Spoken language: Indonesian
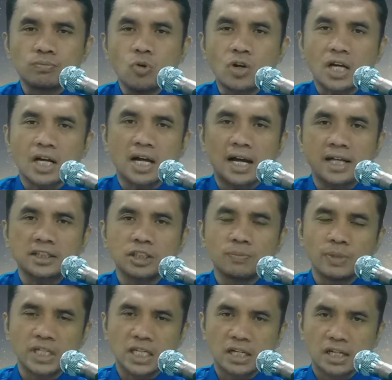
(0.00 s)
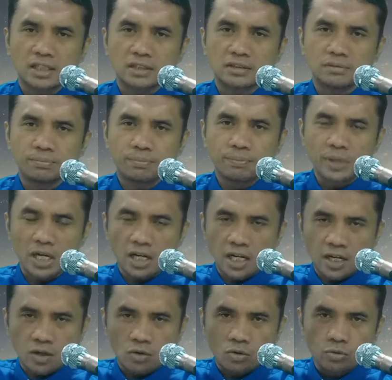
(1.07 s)
Bukalah hati pikiran,
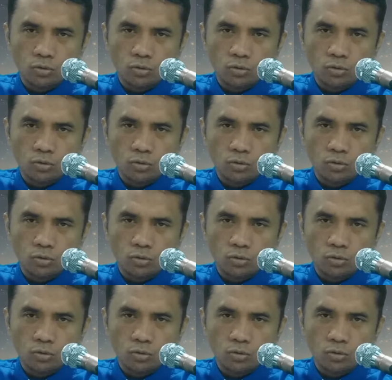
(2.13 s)
biarlah Roh